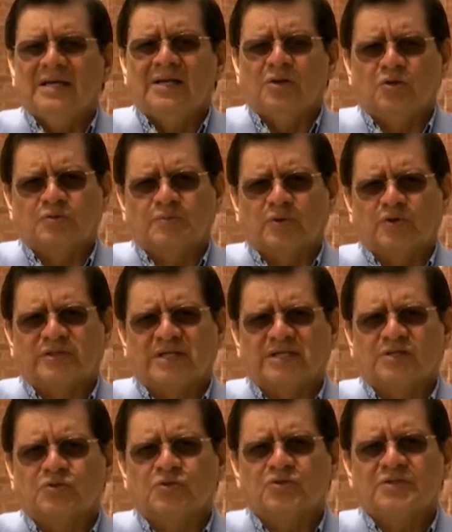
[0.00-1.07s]
Los
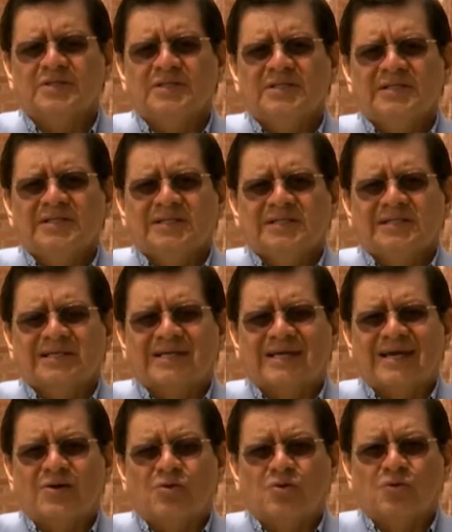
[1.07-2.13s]
procesos
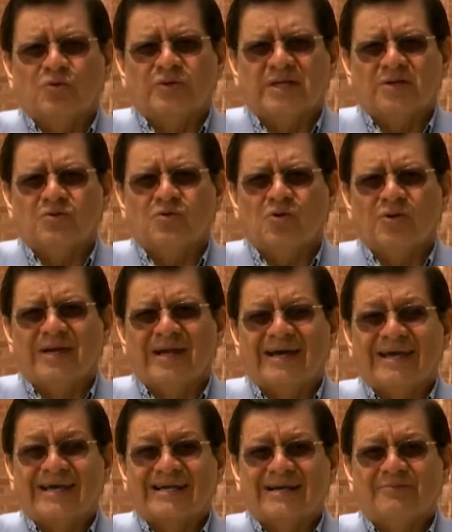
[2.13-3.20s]
que concluyeron con la
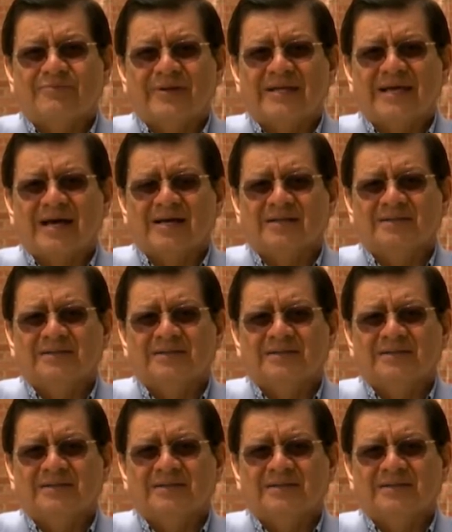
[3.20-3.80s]
Guerra Fría